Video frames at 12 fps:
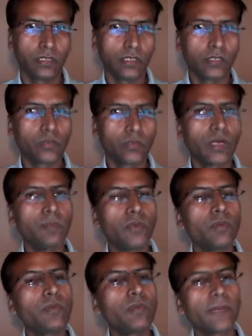को हम
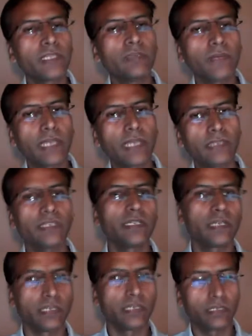होम्योपैथी में कैसे
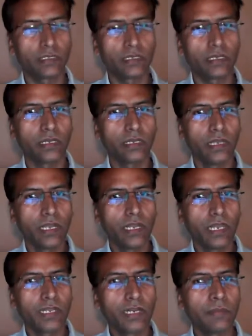ट्रीट करते हैं
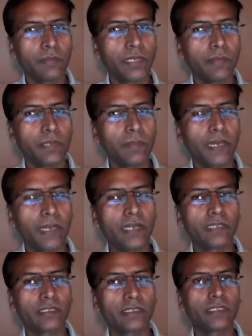लाइक like अभी हमने पहले
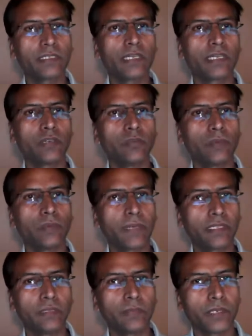डिस्कस किया कि
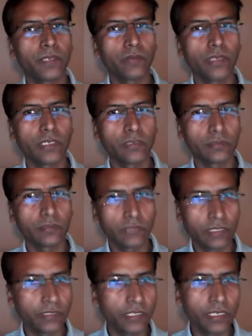होम्योपैथी में कोई
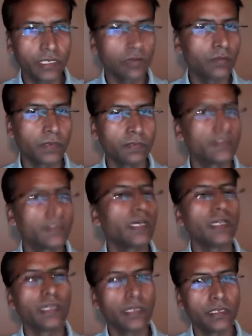सर्जरी का कोई
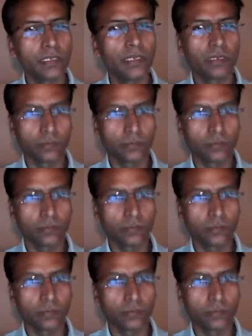प्रावधान नहीं है